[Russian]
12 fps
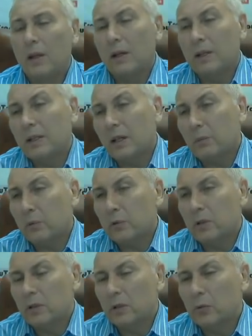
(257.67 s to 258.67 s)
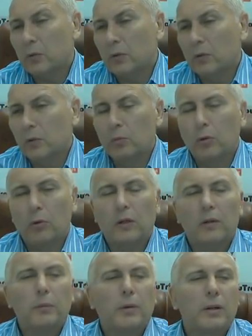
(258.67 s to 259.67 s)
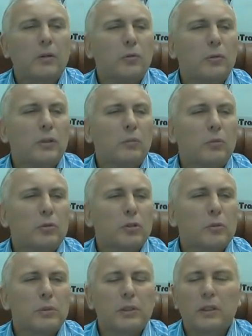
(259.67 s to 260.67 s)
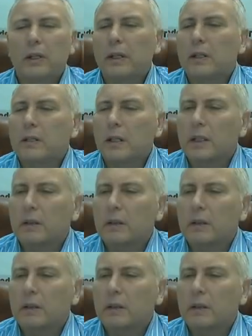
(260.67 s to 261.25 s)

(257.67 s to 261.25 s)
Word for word: Хотя после такого глубокого прохода может быть и коррекция.